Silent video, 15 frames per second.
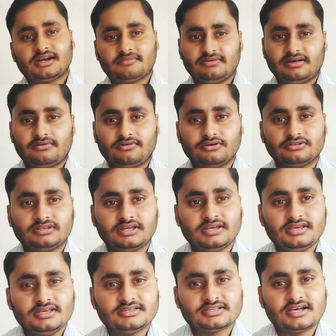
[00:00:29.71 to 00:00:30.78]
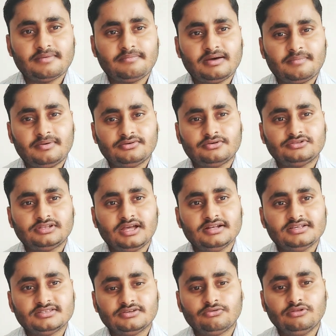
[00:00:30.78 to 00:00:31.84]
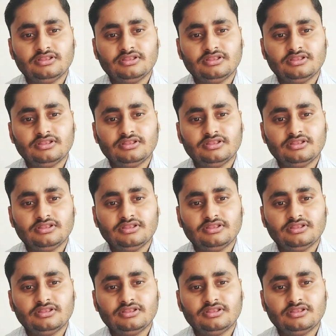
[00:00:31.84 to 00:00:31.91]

कट फ्लावर होते हैं इसका पर्पज होता है जैसे